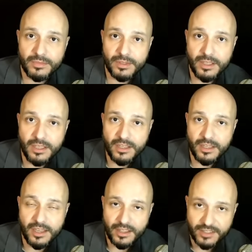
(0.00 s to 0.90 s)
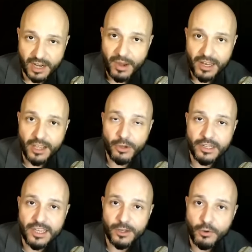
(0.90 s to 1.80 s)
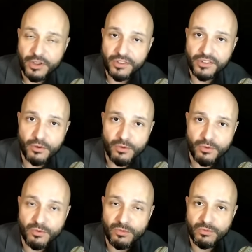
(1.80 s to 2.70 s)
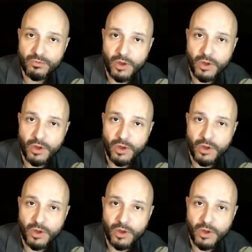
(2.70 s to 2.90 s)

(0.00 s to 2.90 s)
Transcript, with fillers: e, e, trabalhando ali, ele conheceu um,